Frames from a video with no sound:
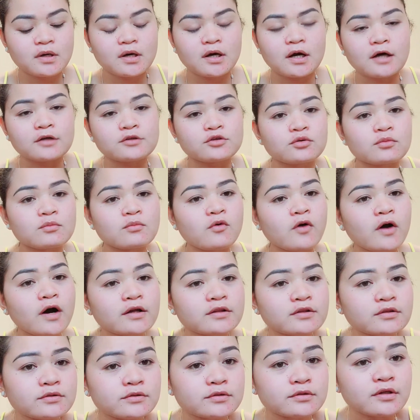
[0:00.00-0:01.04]
atong
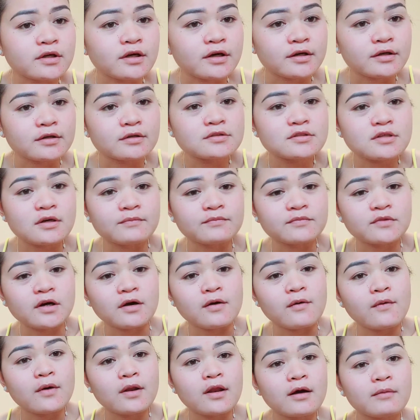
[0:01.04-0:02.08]
buhaton kay
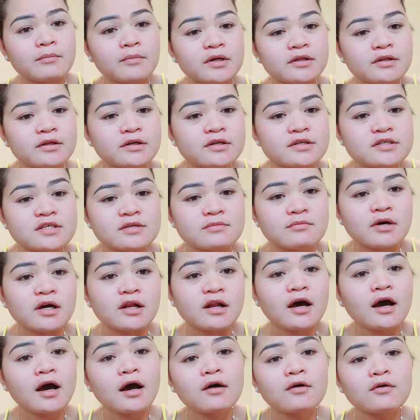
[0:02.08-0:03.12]
samtang wala pa diri si
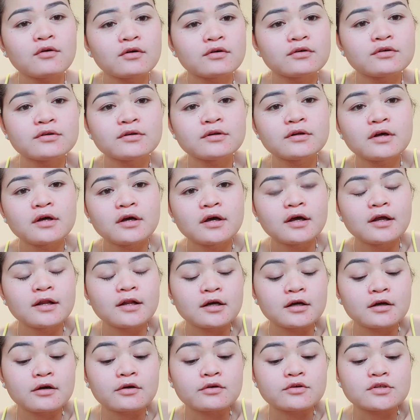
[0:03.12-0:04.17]
banahon
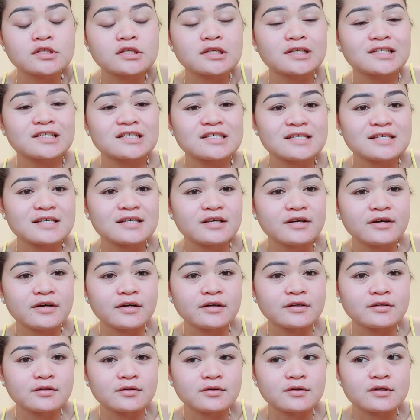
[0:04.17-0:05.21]
naggrocery siya
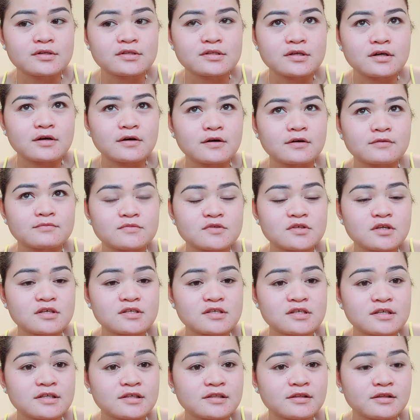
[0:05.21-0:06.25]
to ah, sa um, sa
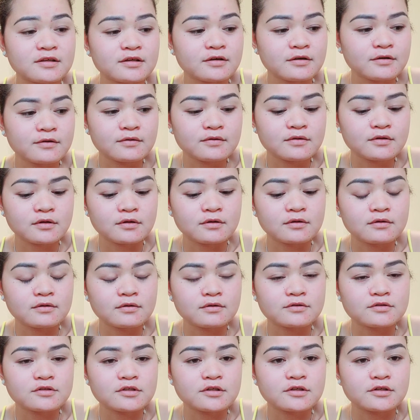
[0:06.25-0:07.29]
city
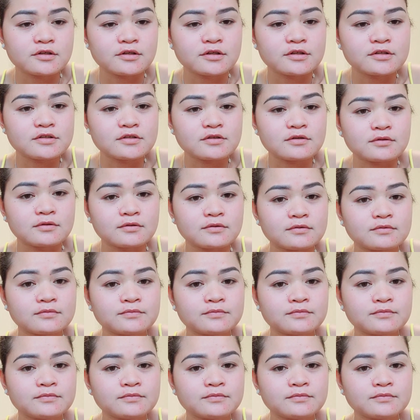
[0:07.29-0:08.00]
naggrocery so